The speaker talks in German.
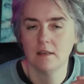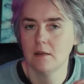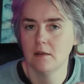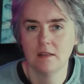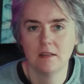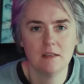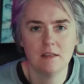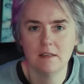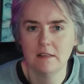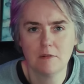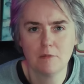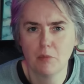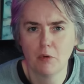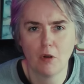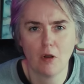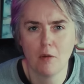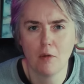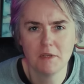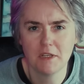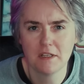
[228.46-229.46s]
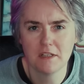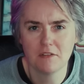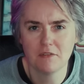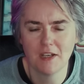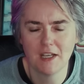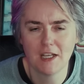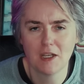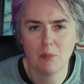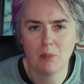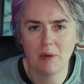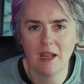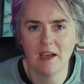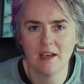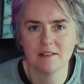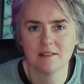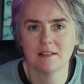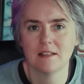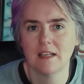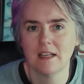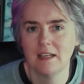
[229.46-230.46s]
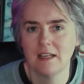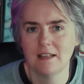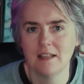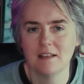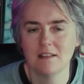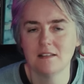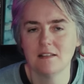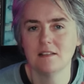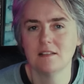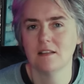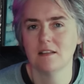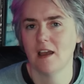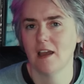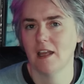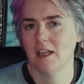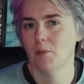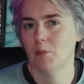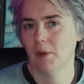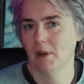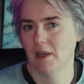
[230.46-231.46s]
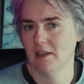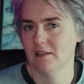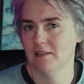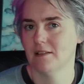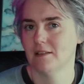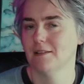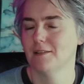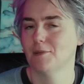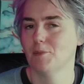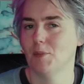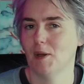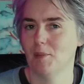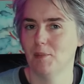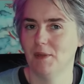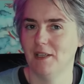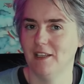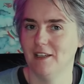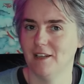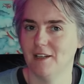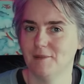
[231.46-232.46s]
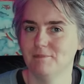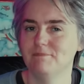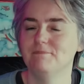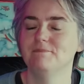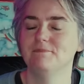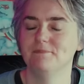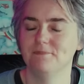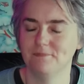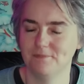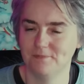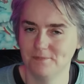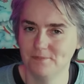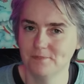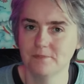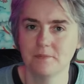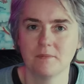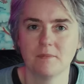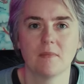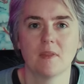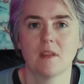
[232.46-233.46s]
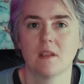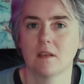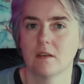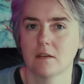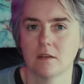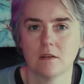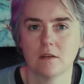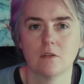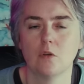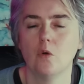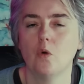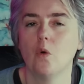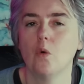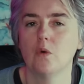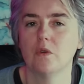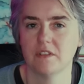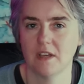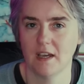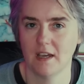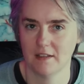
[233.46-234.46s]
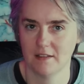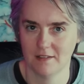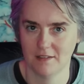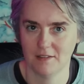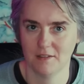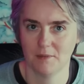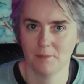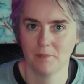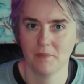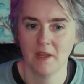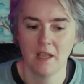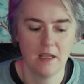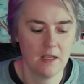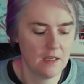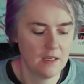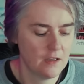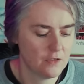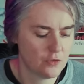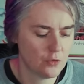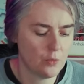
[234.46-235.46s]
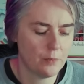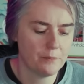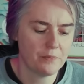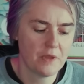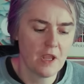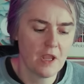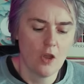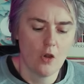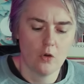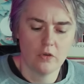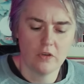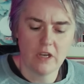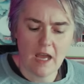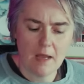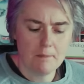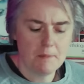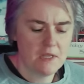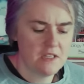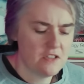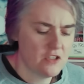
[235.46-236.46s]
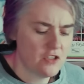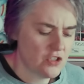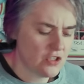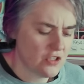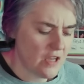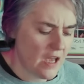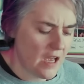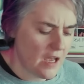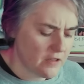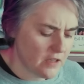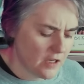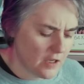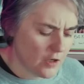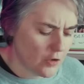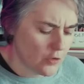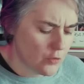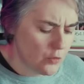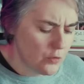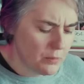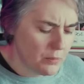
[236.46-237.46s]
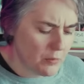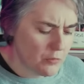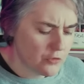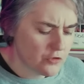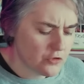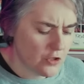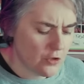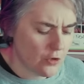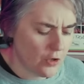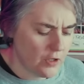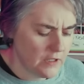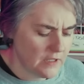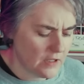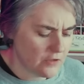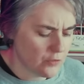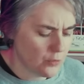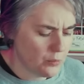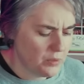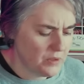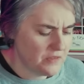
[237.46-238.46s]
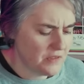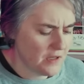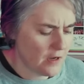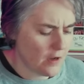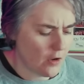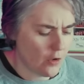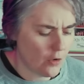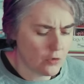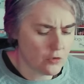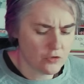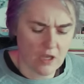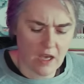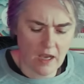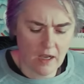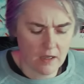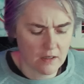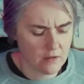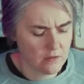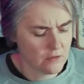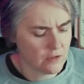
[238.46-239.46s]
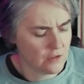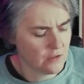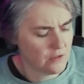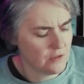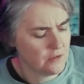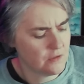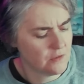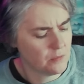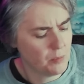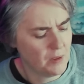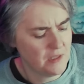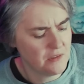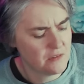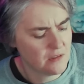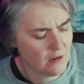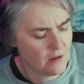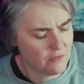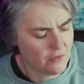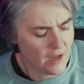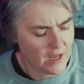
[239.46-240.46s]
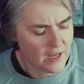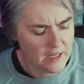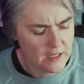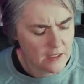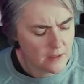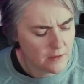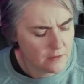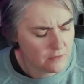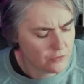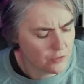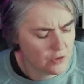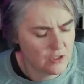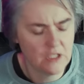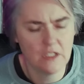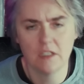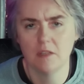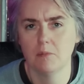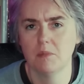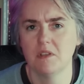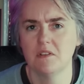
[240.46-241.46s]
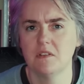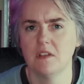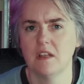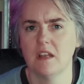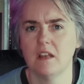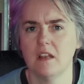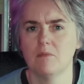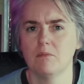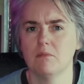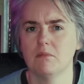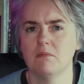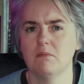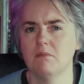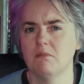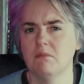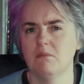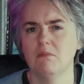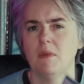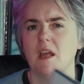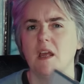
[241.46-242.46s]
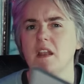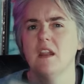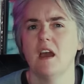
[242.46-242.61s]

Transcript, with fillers: Die, die bekommt ihr nicht weggeblasen. Das ist eingepresstes Papier. Mhm großartig. So, und da hat man sich gedacht, naja gut, man muss den Leuten ja so ein bisschen auch sagen, das ist besser, weil, für die, die ein bisschen mehr